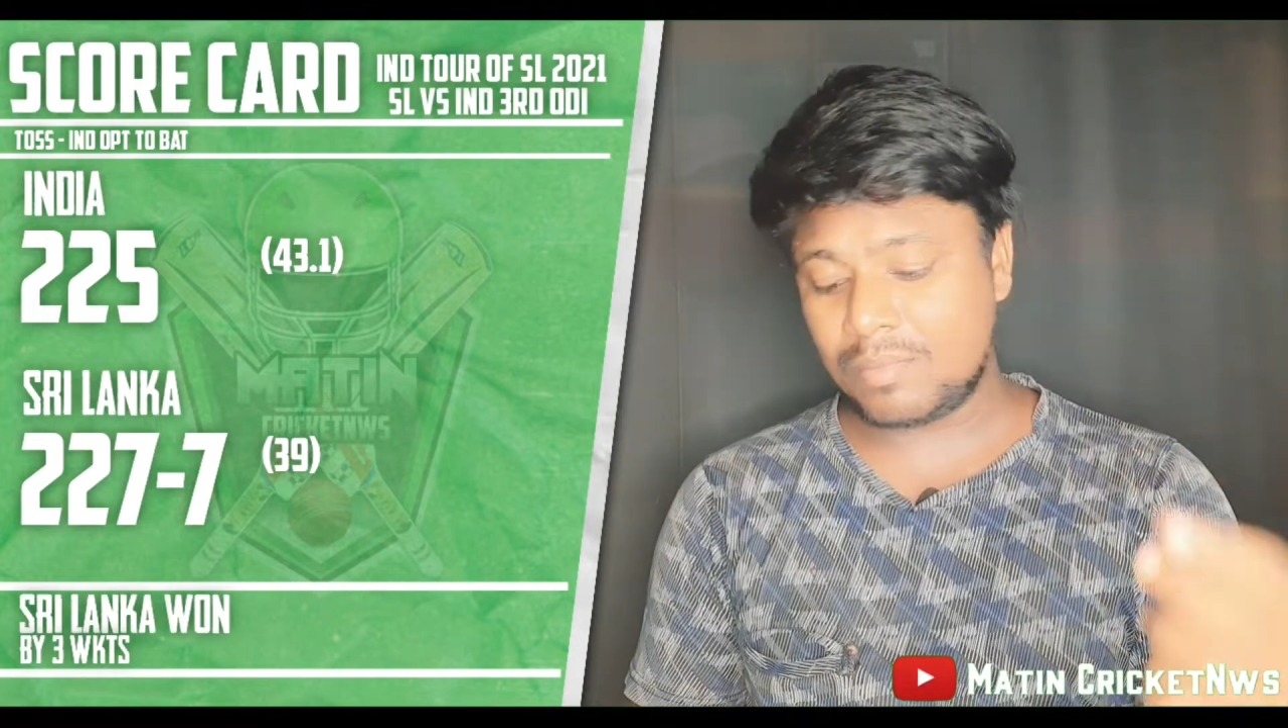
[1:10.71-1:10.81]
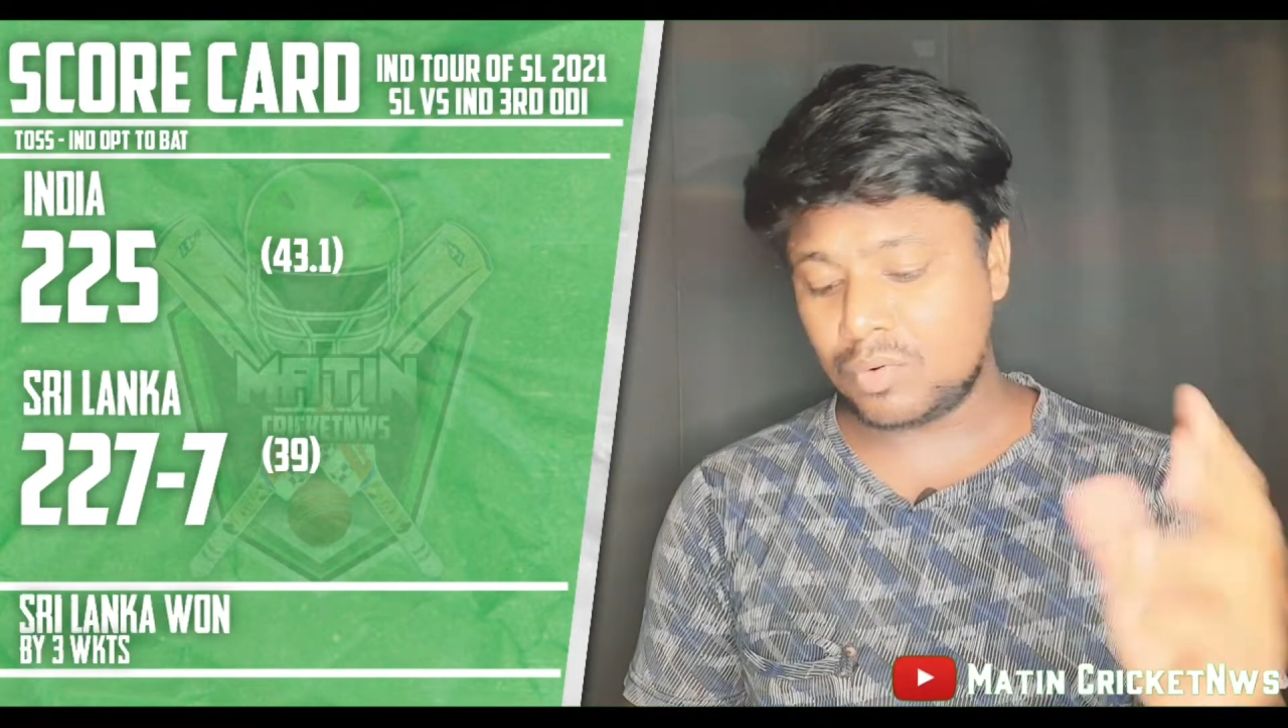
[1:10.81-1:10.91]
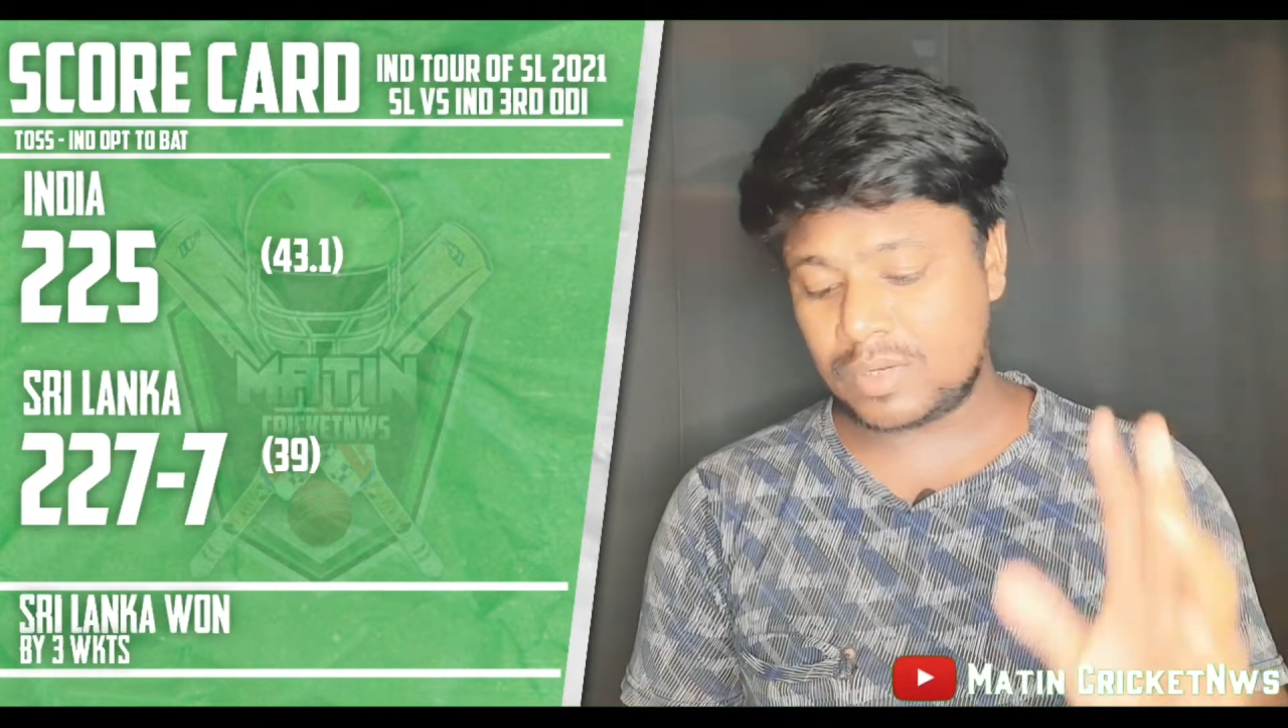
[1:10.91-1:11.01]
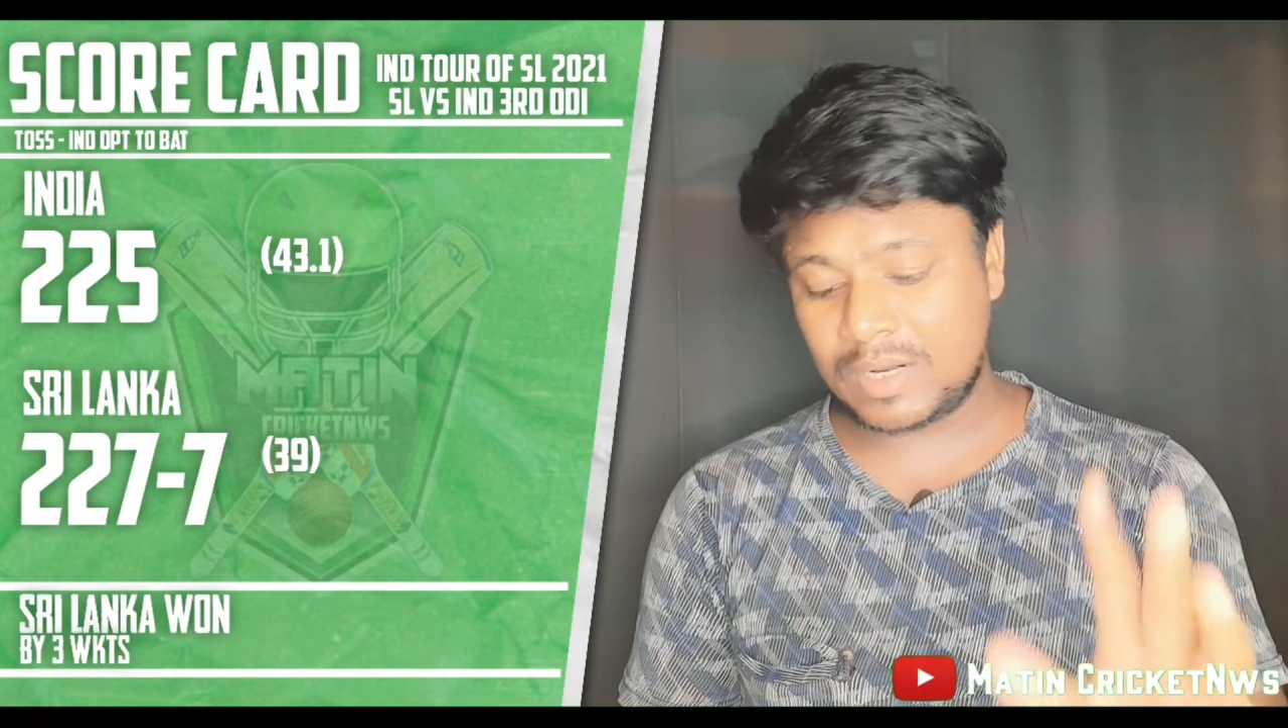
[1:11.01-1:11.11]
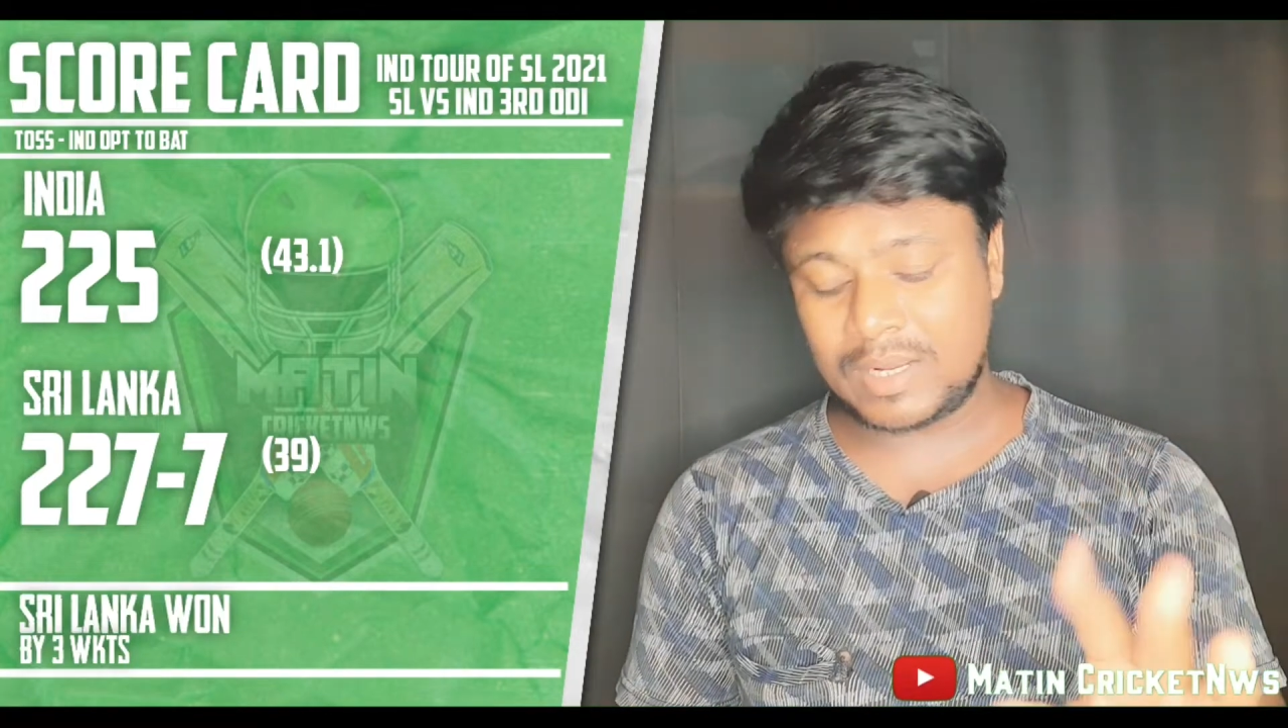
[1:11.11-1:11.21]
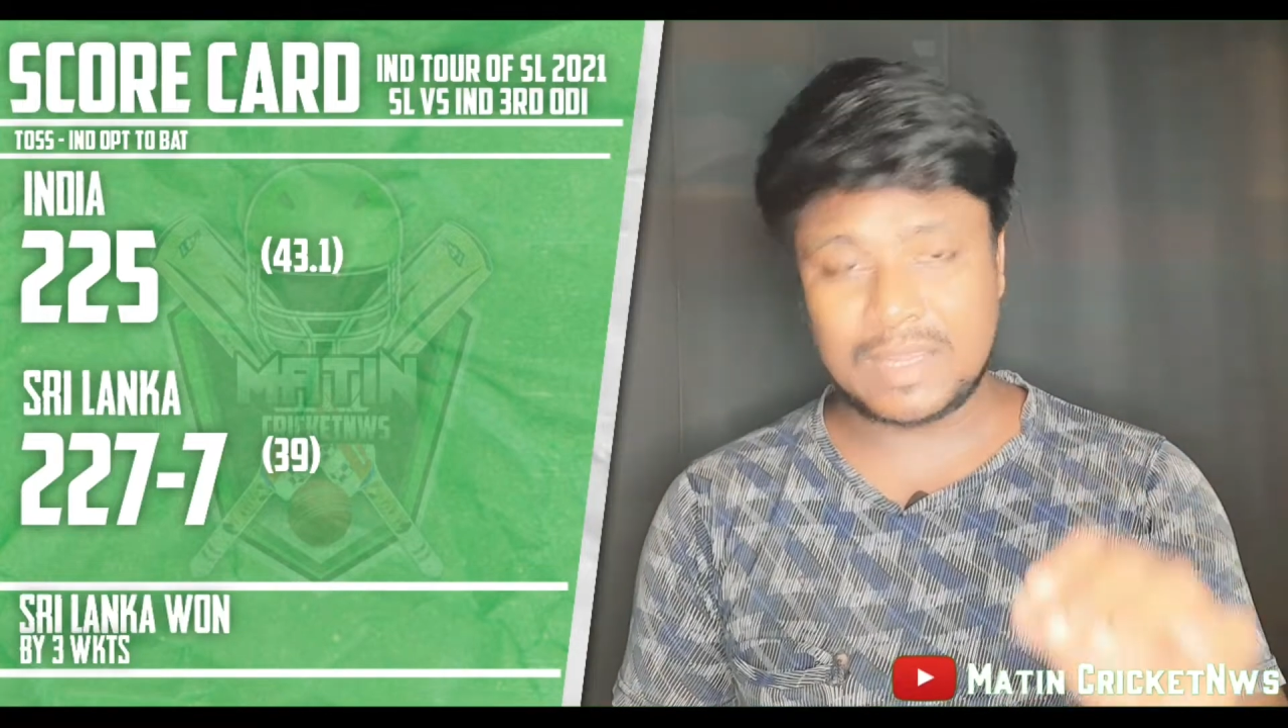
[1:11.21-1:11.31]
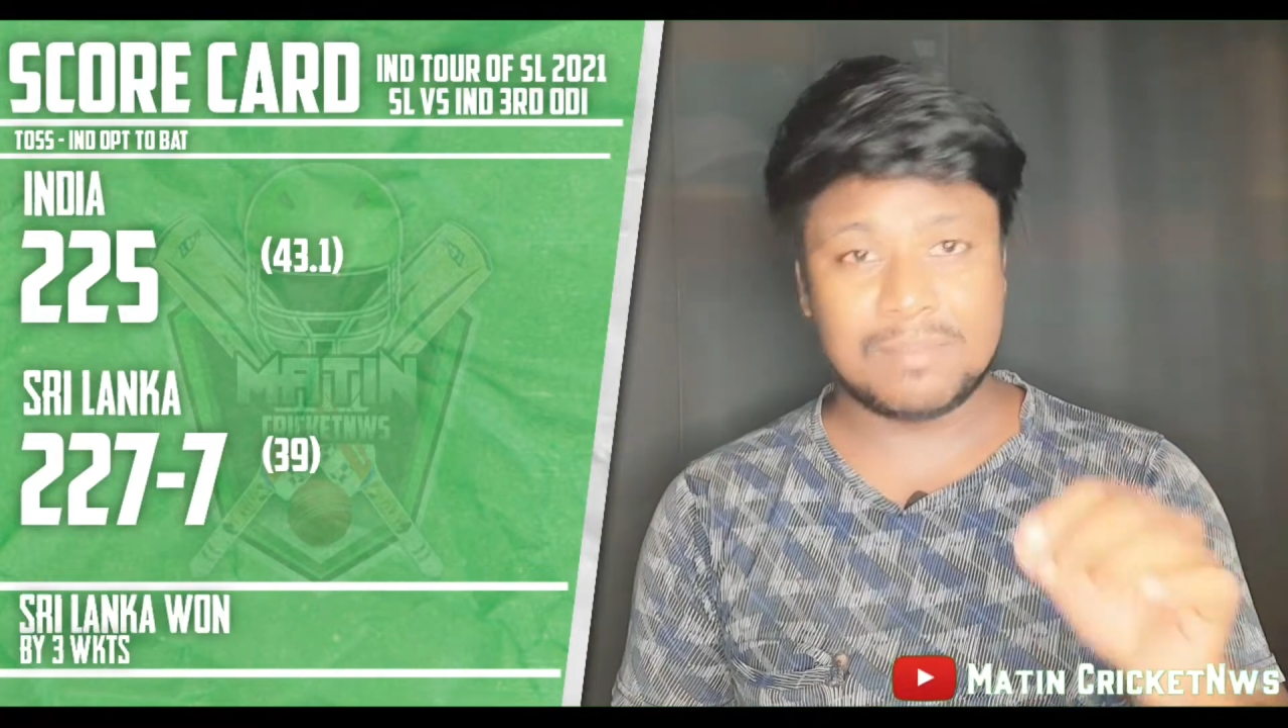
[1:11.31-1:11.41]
अब उठ रहा